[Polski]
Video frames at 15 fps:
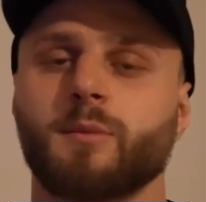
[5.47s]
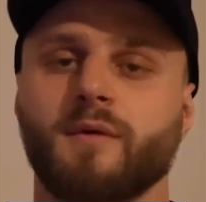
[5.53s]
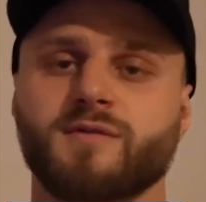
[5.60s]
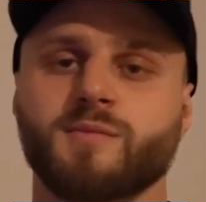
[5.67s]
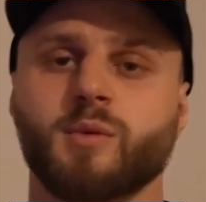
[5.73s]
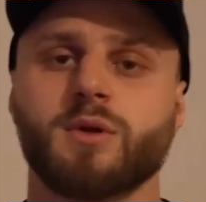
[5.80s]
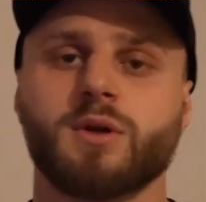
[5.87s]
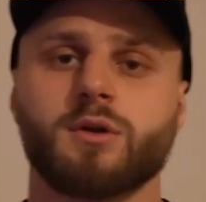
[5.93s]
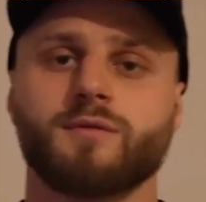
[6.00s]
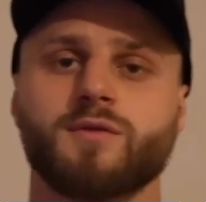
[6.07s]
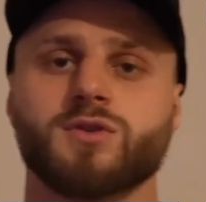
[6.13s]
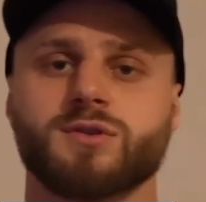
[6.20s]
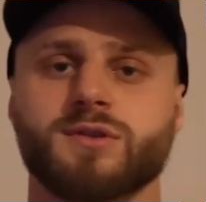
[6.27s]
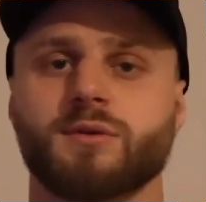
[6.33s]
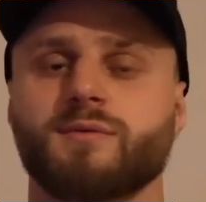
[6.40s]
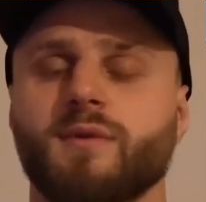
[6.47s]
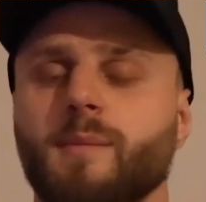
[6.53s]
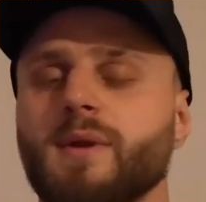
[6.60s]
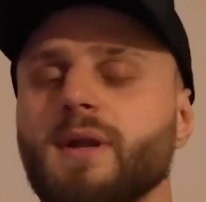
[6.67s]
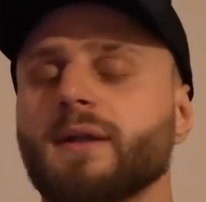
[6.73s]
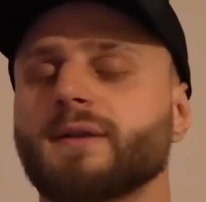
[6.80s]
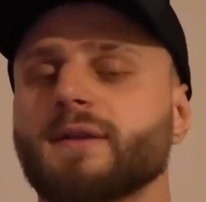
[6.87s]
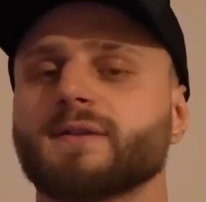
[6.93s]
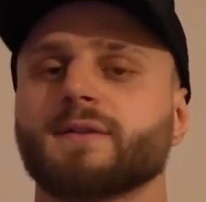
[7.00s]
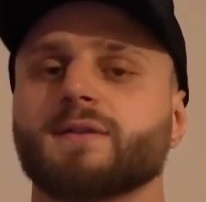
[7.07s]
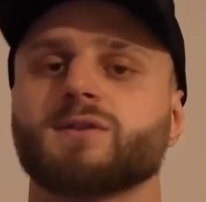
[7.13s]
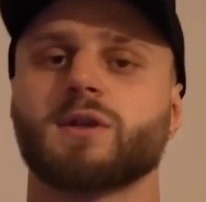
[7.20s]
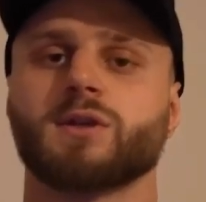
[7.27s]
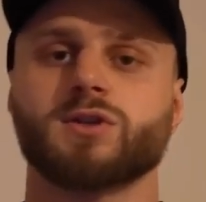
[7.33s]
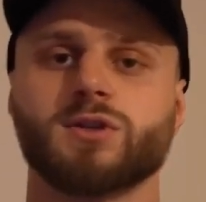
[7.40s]
mój wspólnik również dostał dwa bilety, co to
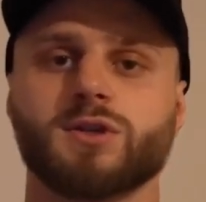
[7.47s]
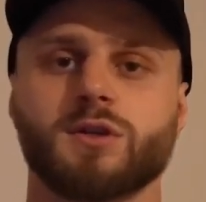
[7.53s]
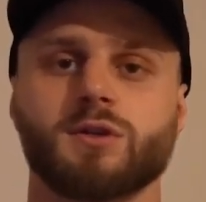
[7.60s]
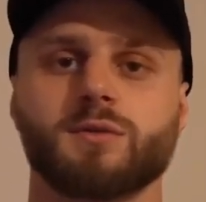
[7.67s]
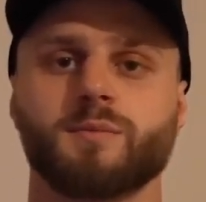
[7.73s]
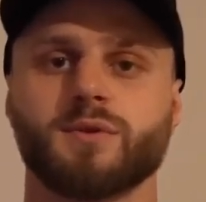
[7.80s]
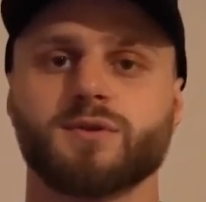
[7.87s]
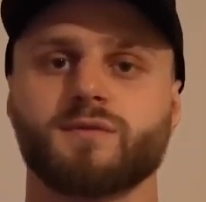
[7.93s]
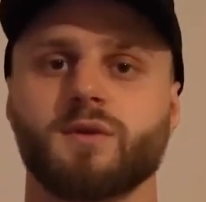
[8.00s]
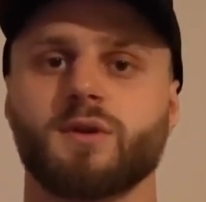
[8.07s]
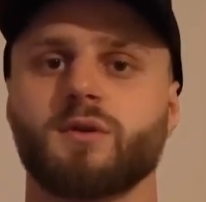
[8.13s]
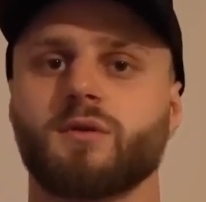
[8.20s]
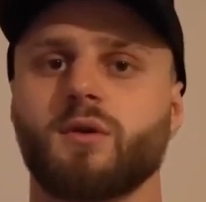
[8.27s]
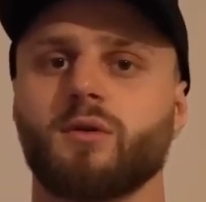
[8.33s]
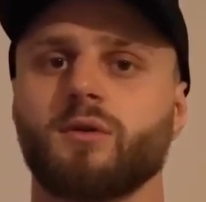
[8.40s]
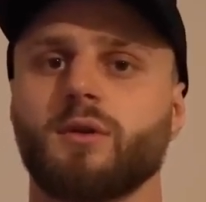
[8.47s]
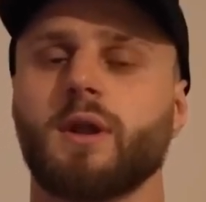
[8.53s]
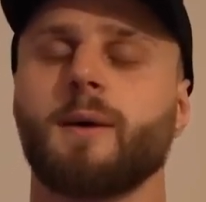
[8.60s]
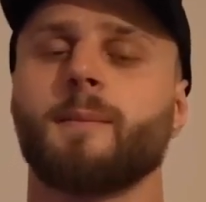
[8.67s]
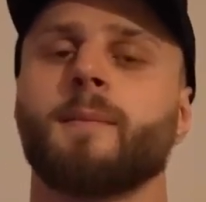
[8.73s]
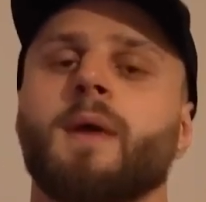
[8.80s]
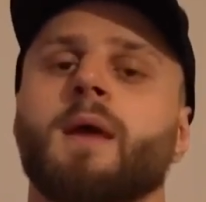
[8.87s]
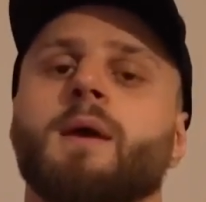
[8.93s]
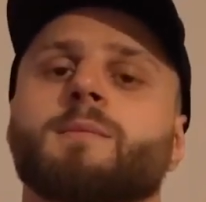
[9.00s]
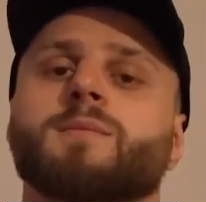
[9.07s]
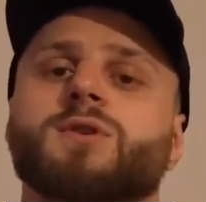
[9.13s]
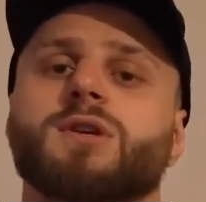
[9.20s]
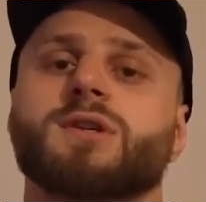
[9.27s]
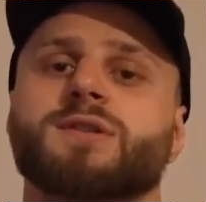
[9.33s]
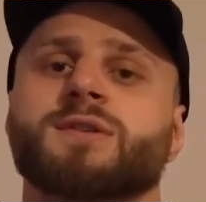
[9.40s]
znaczy, że pozwolono nam
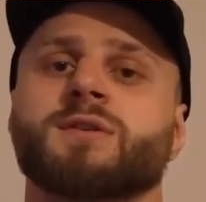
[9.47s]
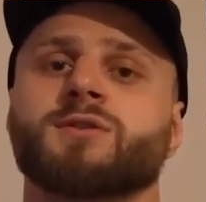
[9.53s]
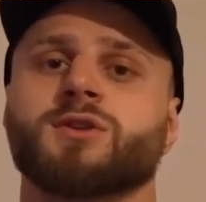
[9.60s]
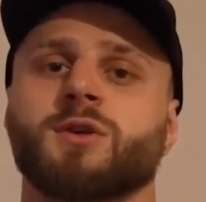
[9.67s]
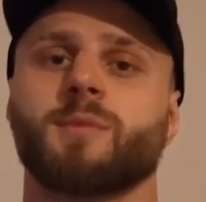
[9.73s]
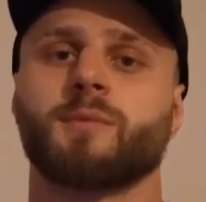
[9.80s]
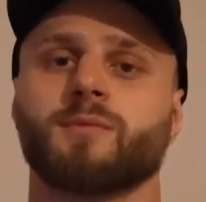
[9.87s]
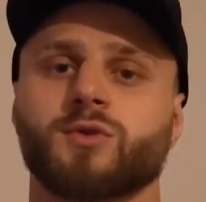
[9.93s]
przyjść z osobą